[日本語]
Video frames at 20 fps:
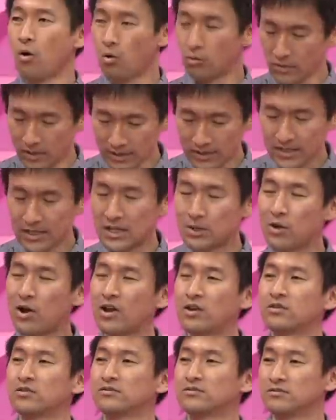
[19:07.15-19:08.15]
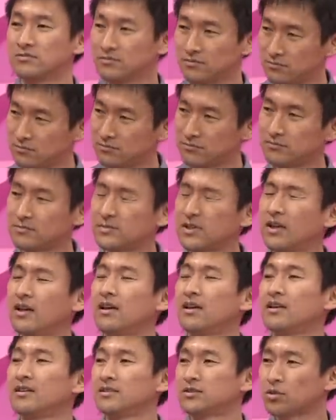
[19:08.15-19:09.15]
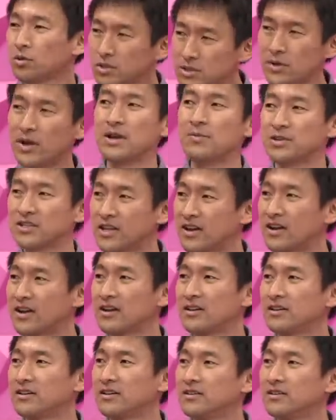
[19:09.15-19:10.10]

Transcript: なのに本来的にはある素地はありますだから